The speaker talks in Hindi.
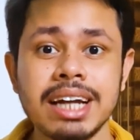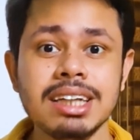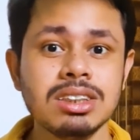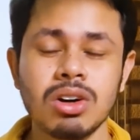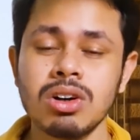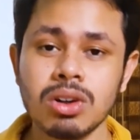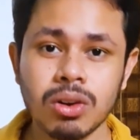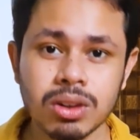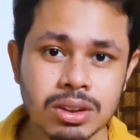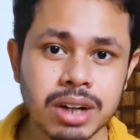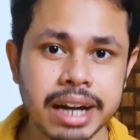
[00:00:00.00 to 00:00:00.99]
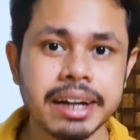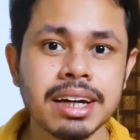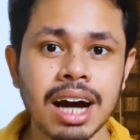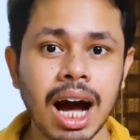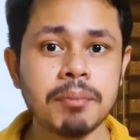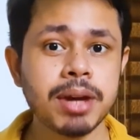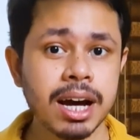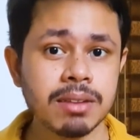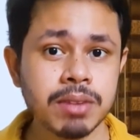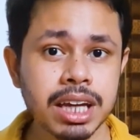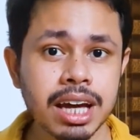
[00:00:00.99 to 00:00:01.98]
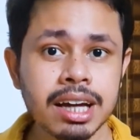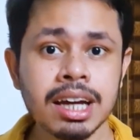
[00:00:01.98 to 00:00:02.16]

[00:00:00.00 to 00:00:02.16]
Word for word: दैट इज़ नॉट ऑन योर हैंड आपके हाथ में क्या